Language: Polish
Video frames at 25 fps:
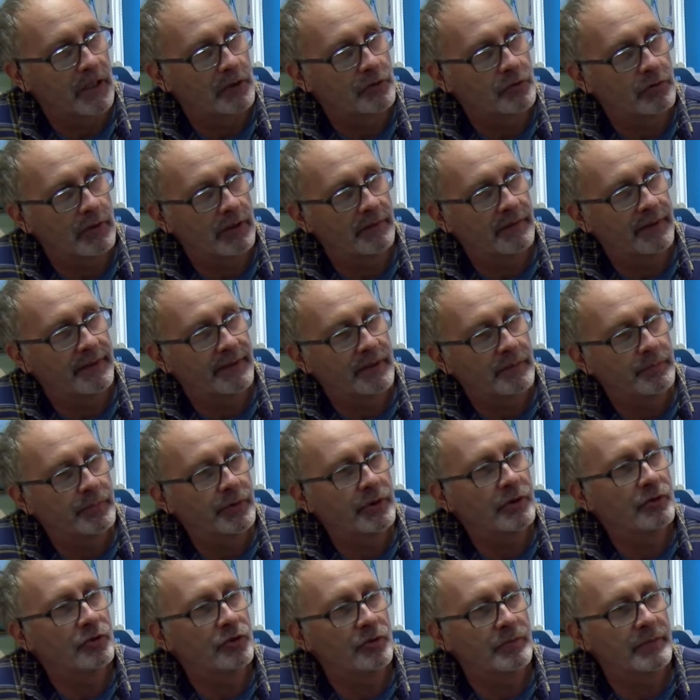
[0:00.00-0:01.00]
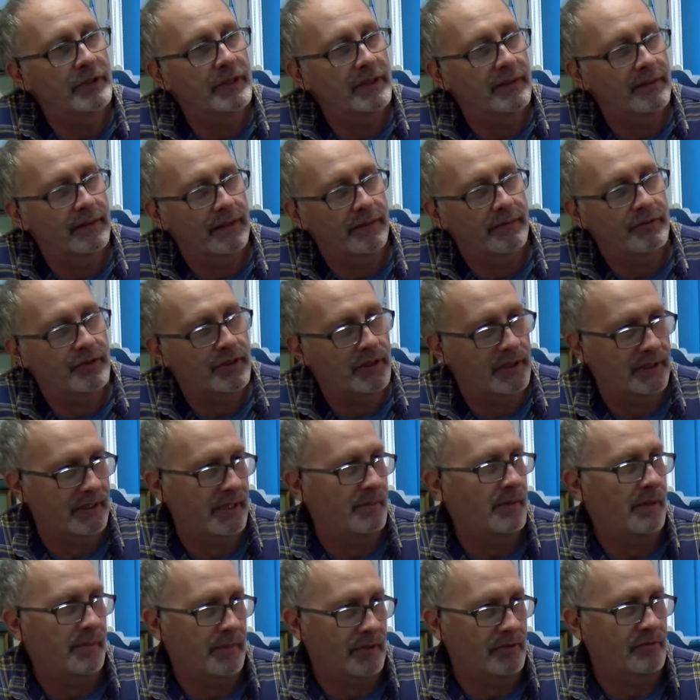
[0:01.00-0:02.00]
które występują u mnie zawsze, jak
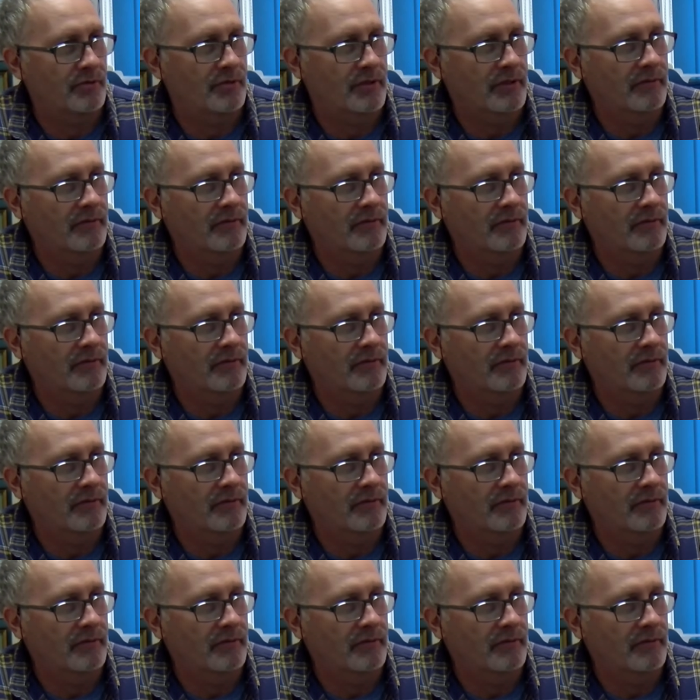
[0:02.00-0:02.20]
ja mam jakąś